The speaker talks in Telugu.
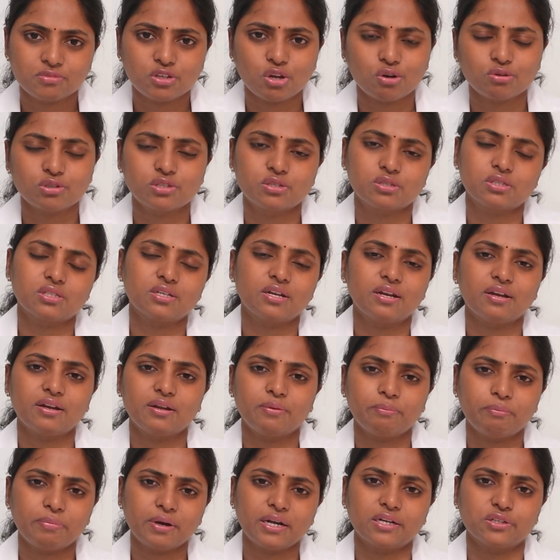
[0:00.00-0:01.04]
డౌట్స్
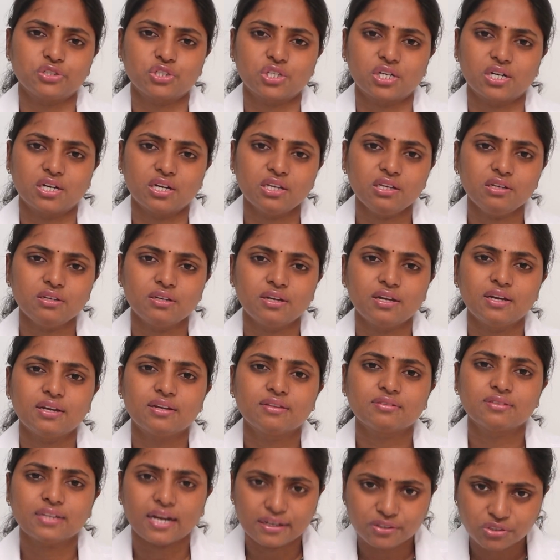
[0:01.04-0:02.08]
పెట్టచ్చండి
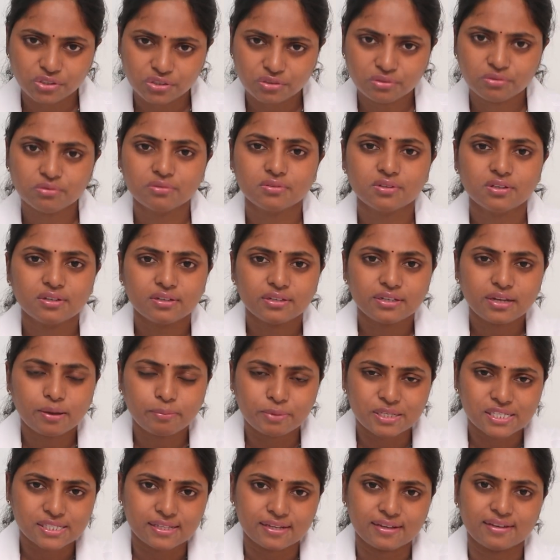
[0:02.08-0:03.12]
థ్యాంక్ యూ
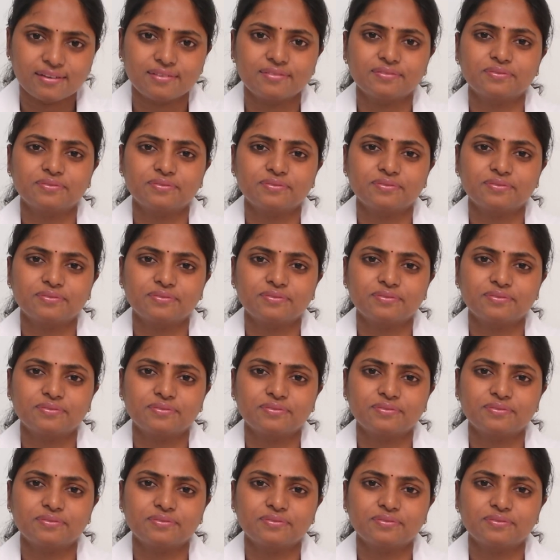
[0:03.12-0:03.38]
నమస్తే